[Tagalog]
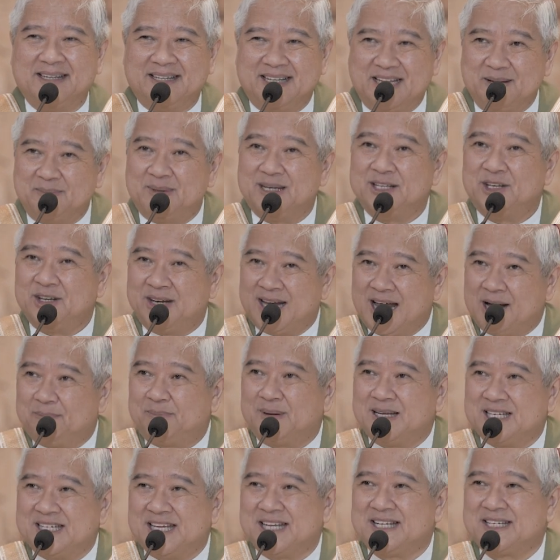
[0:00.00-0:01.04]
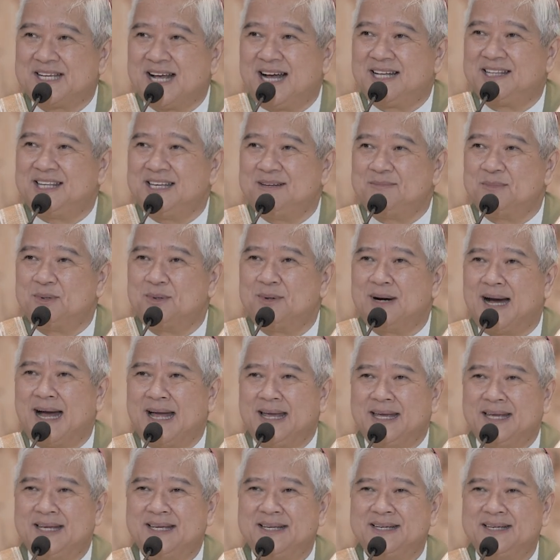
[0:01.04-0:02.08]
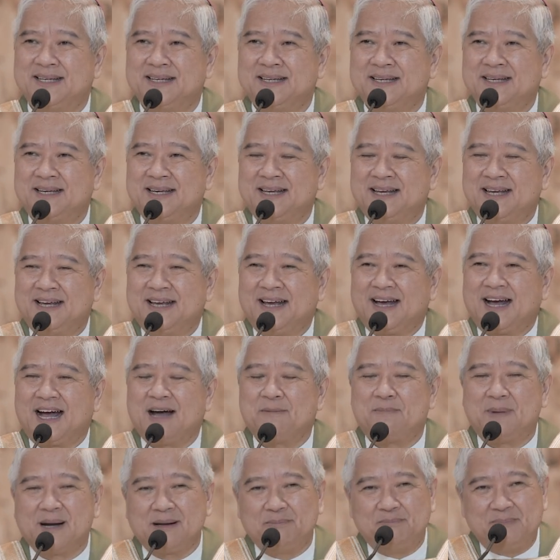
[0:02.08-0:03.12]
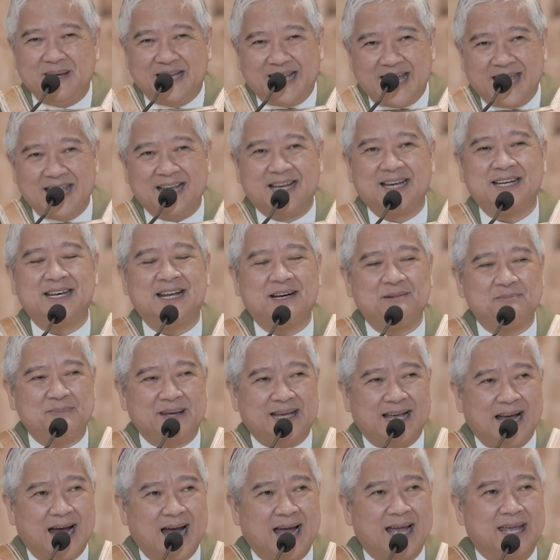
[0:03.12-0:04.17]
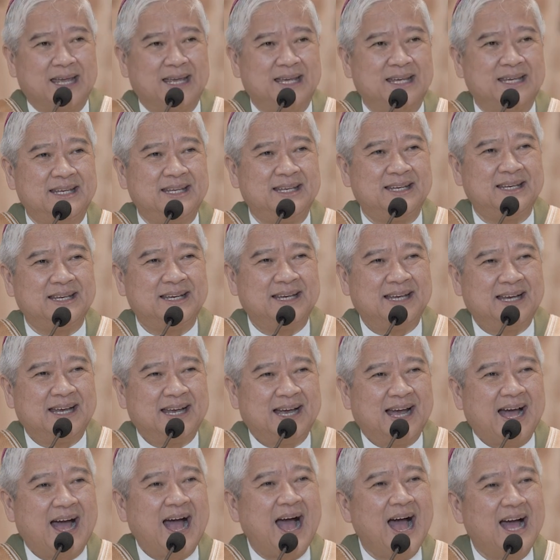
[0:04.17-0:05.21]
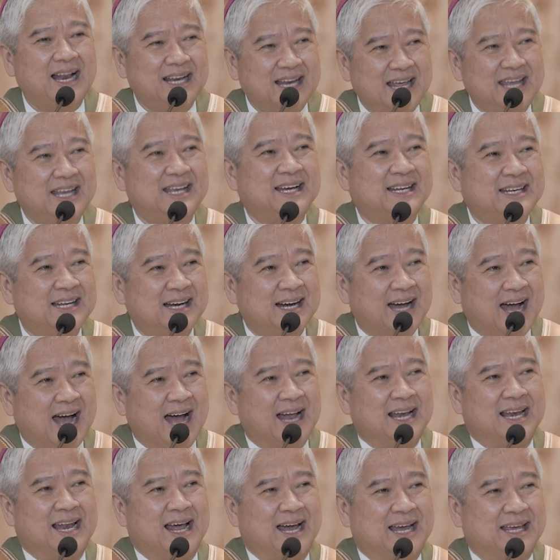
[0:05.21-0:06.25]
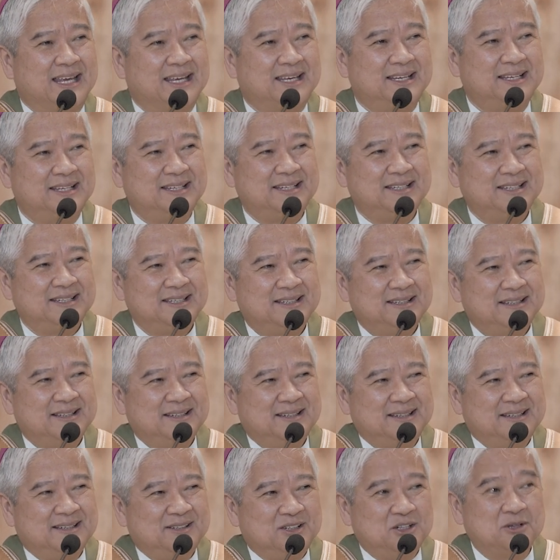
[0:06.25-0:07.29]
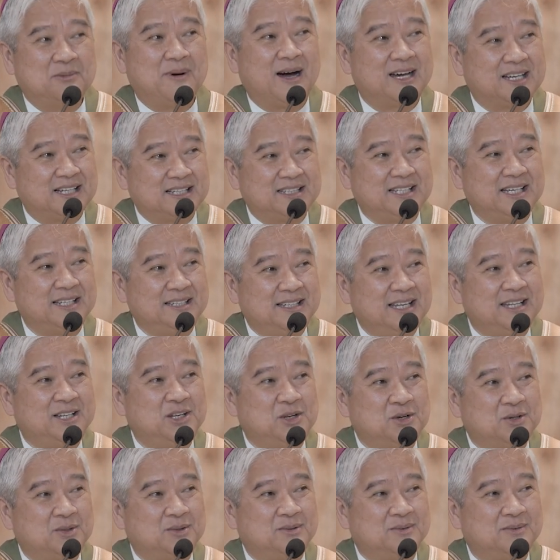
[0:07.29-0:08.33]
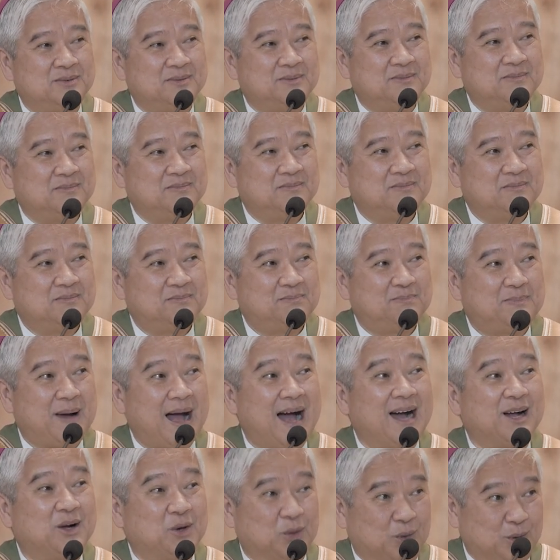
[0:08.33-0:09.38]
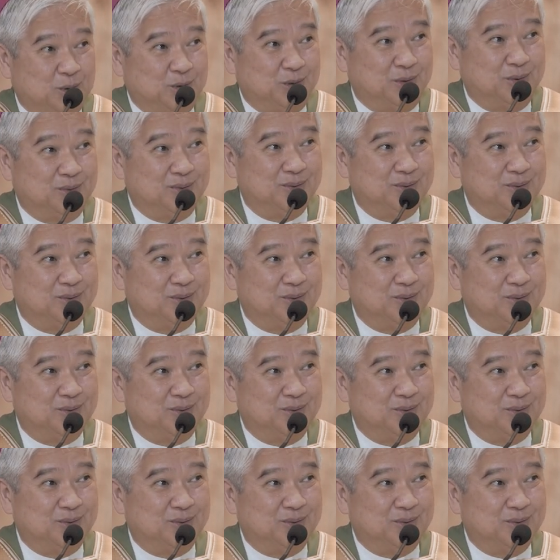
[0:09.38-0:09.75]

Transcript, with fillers: Di ba yun napansin sa ating buhay? Kapag bigay ka ng bigay, alay ka ng alay, dumarating din yung pagod.